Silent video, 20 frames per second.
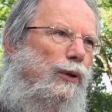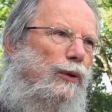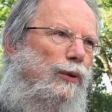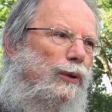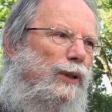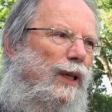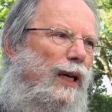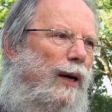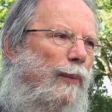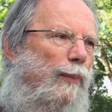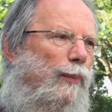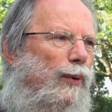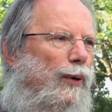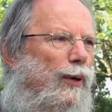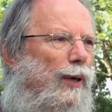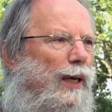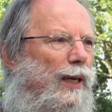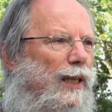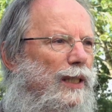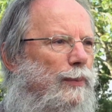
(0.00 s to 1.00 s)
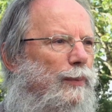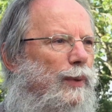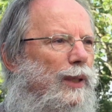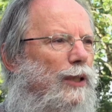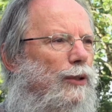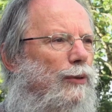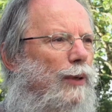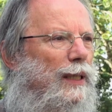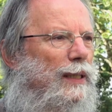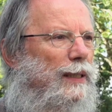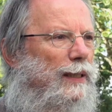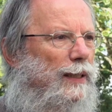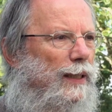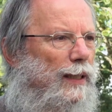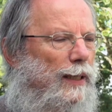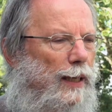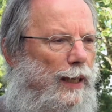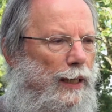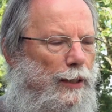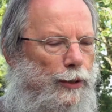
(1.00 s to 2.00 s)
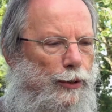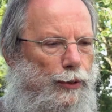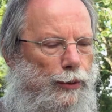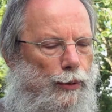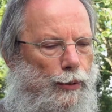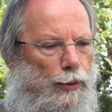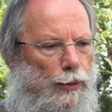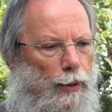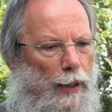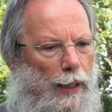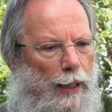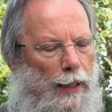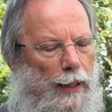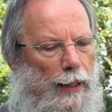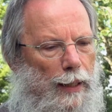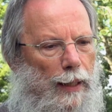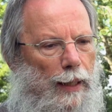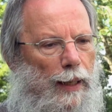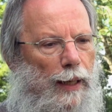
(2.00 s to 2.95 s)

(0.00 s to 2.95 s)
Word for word: notre rapport à la spiritualité, à Dieu, à,